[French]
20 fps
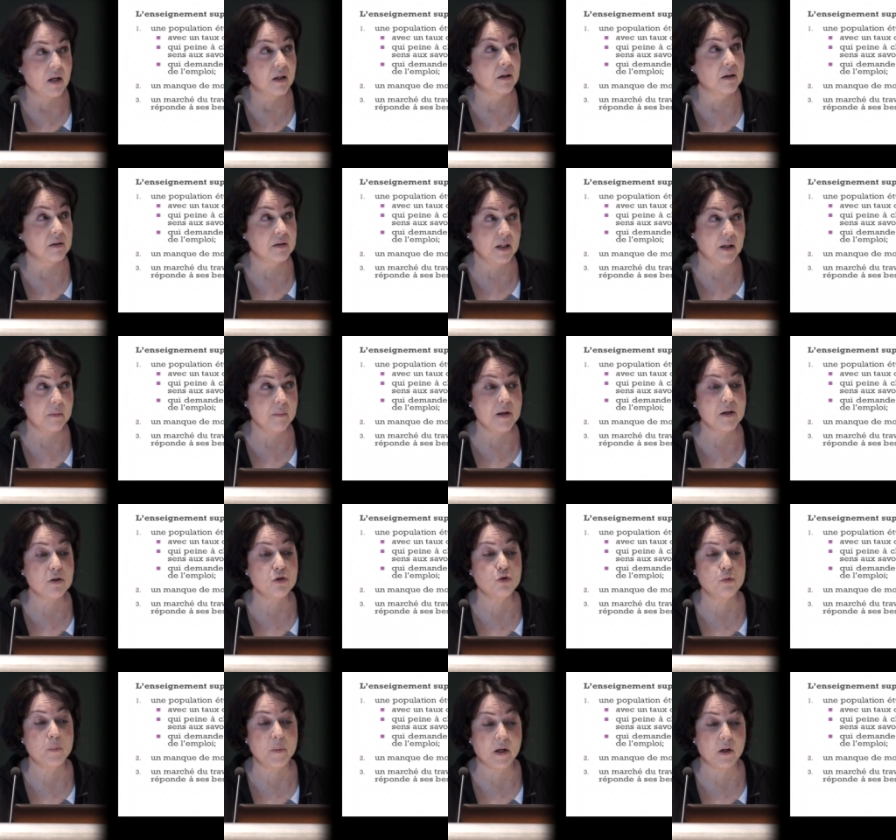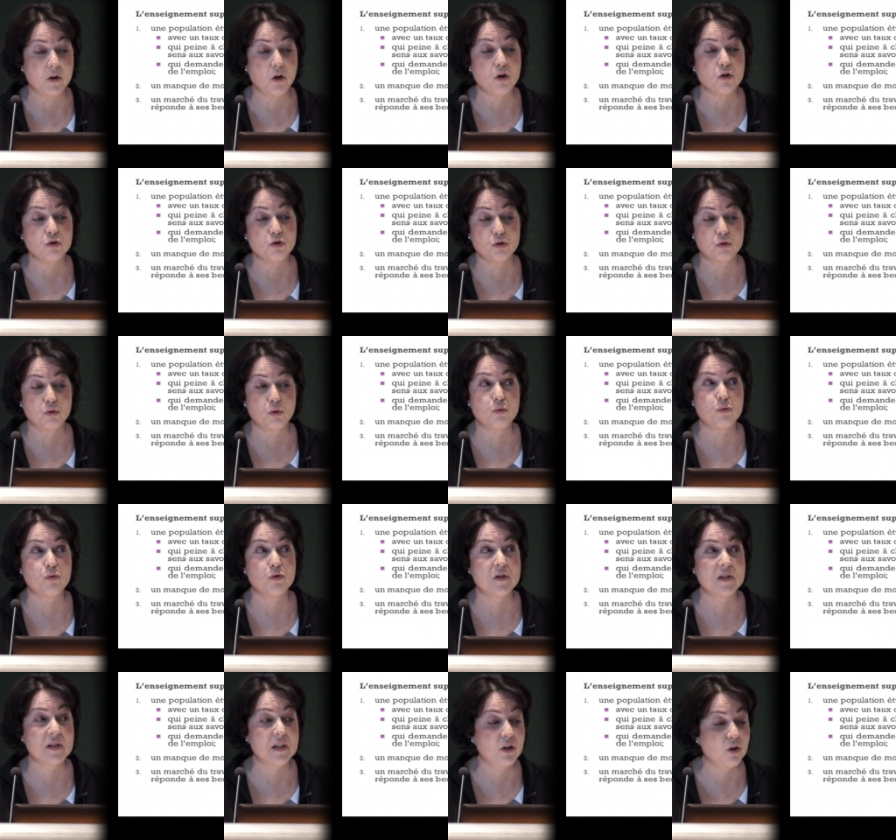L'enseignement supérieur se trouve
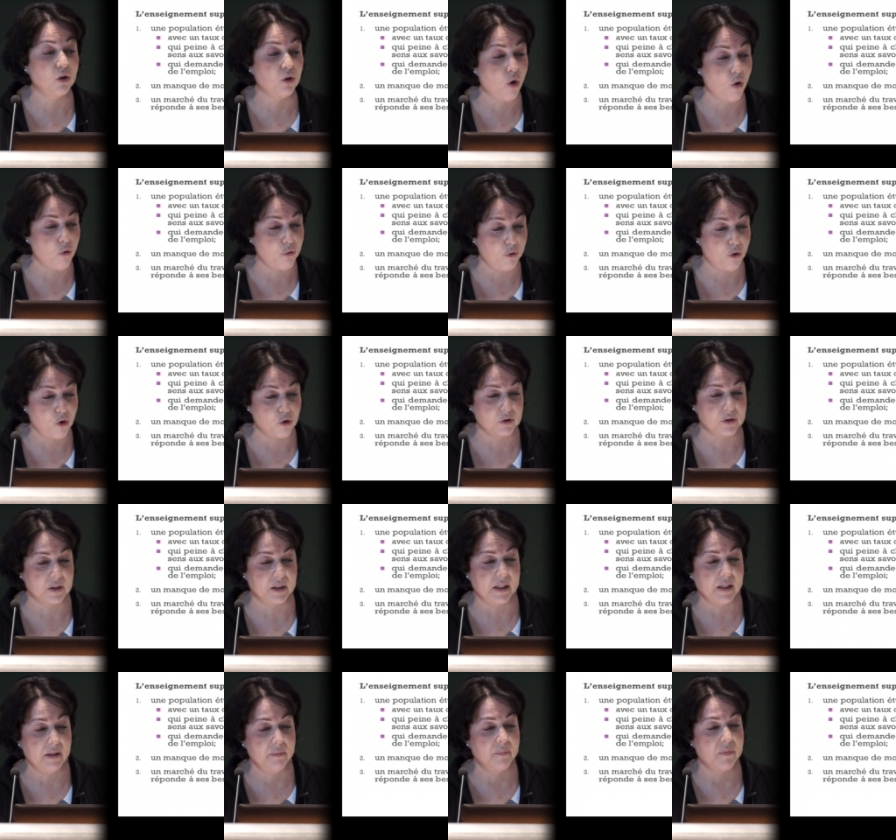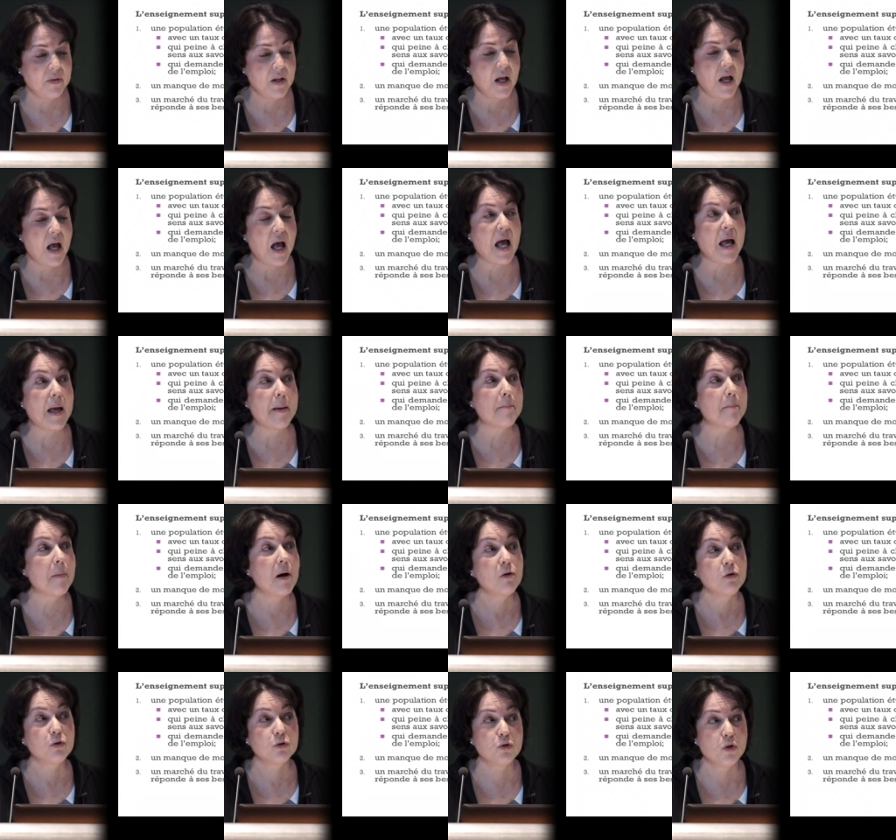aussi confronté à un
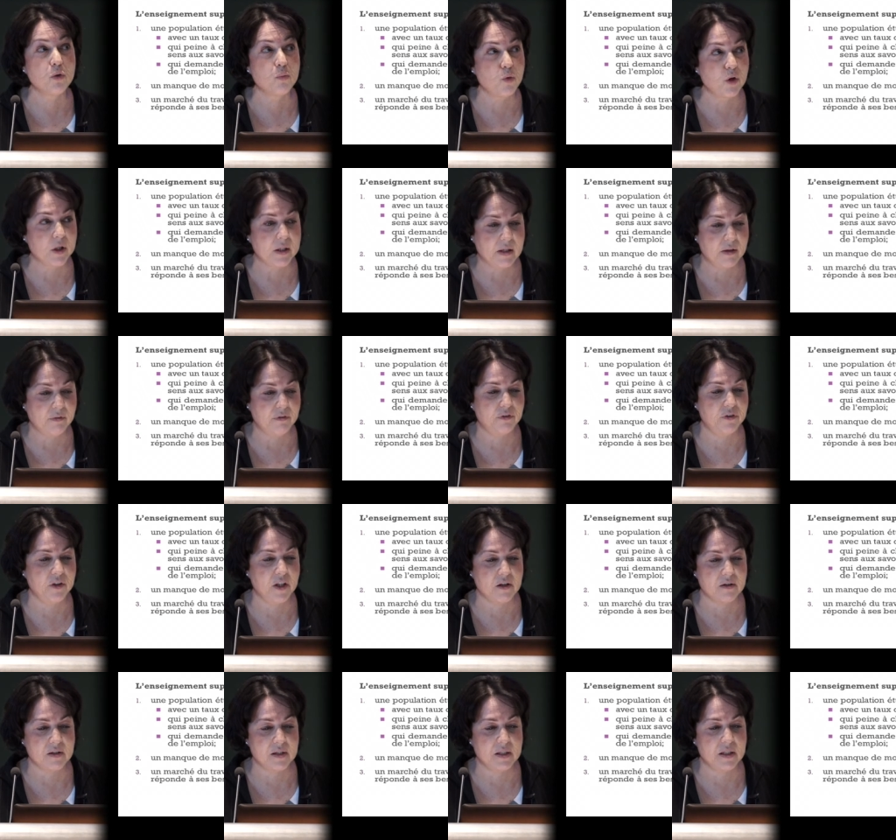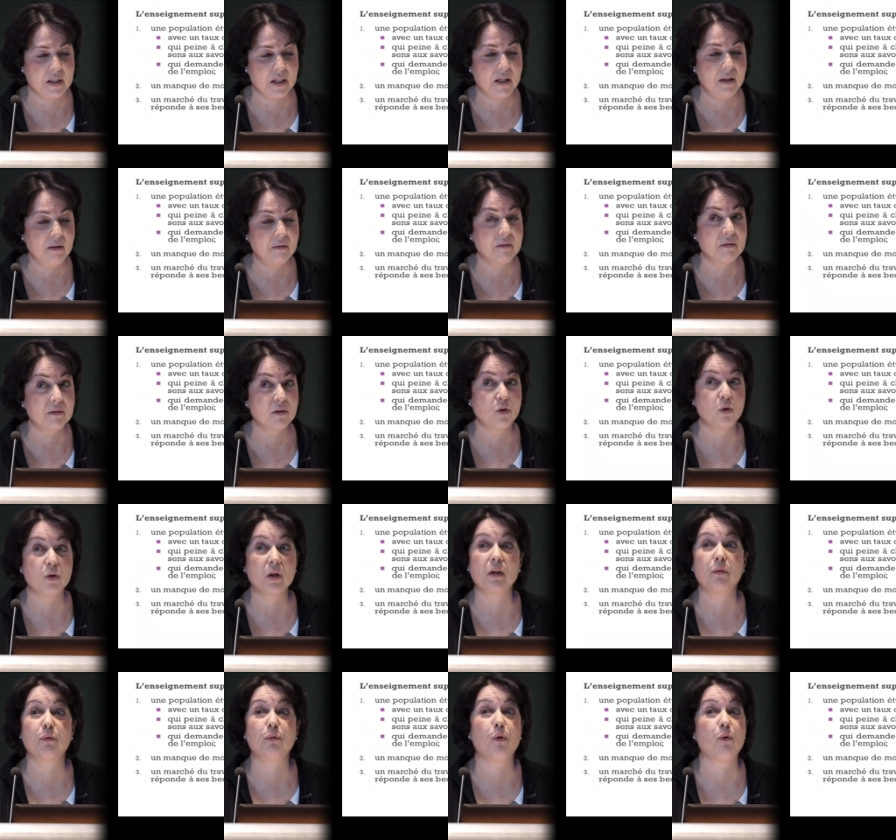manque de moyens financiers,
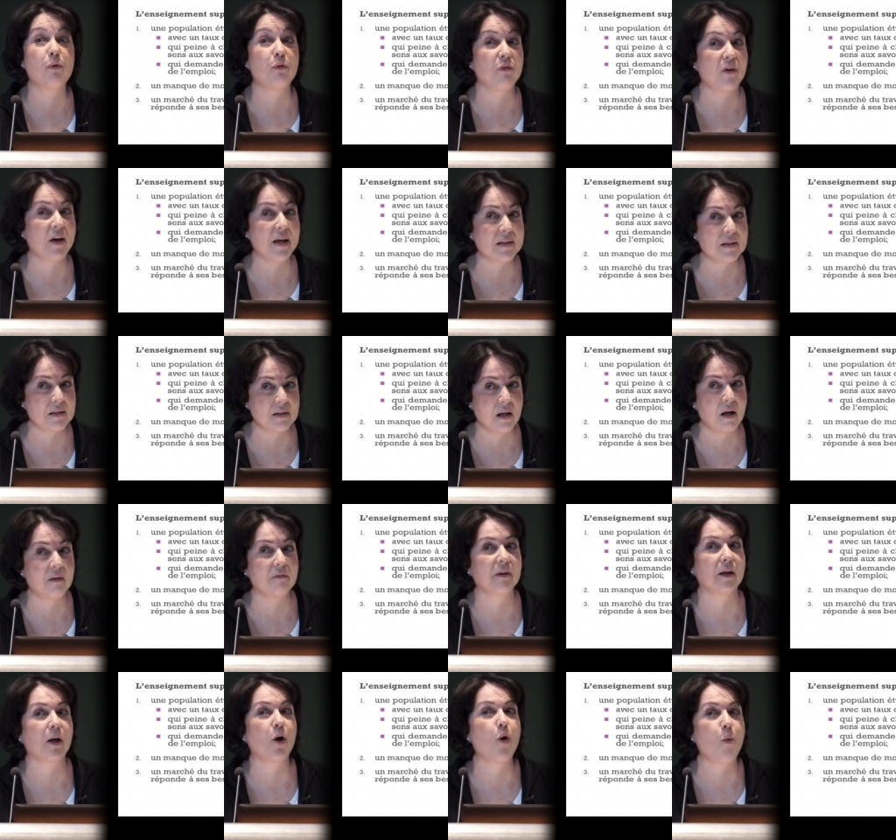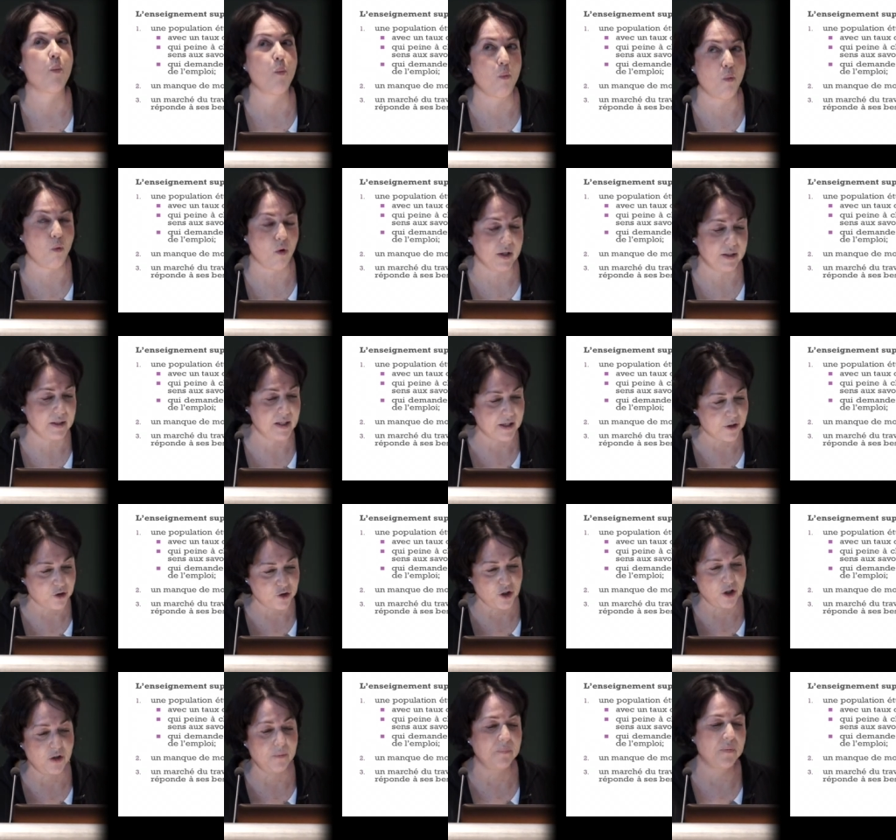donc il faut faire ça avec moins
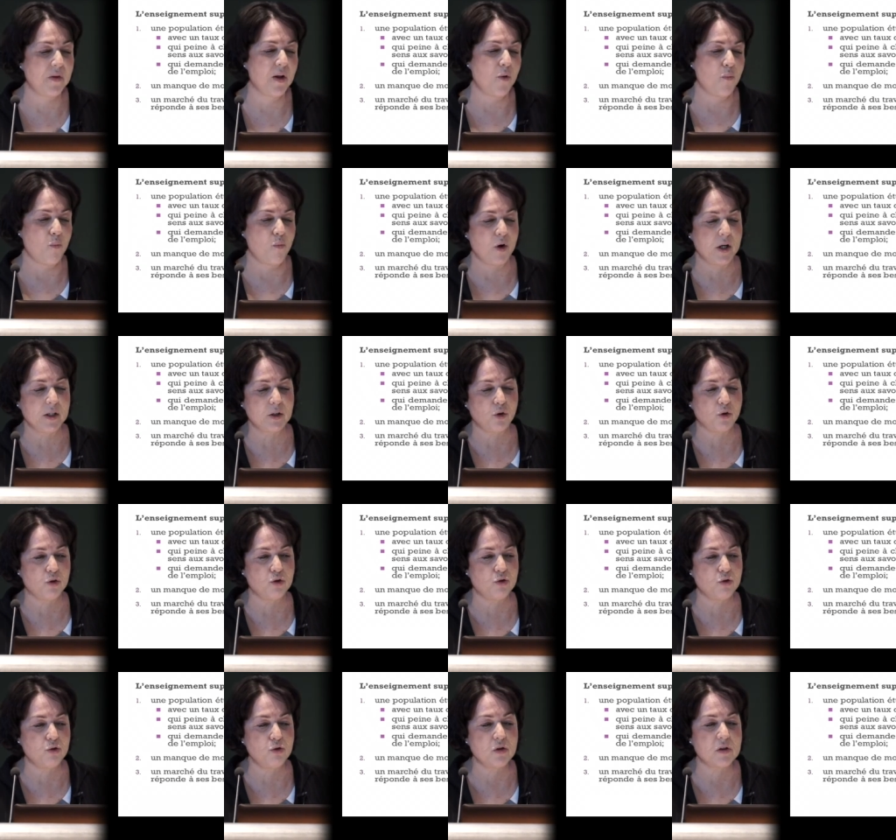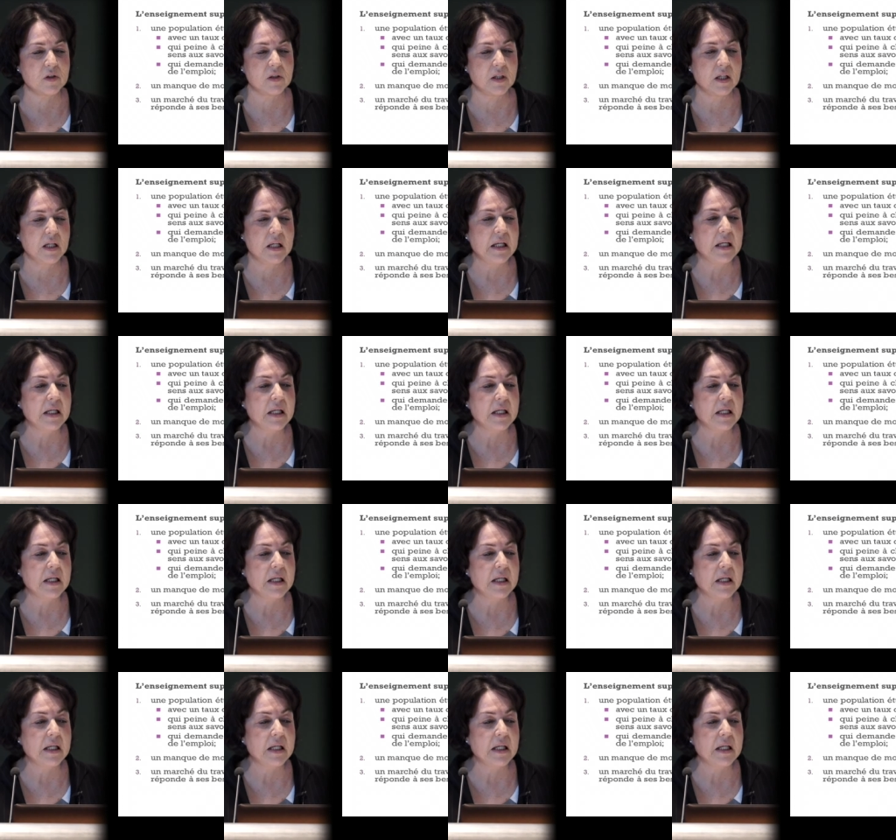d'argent, moins de ressources,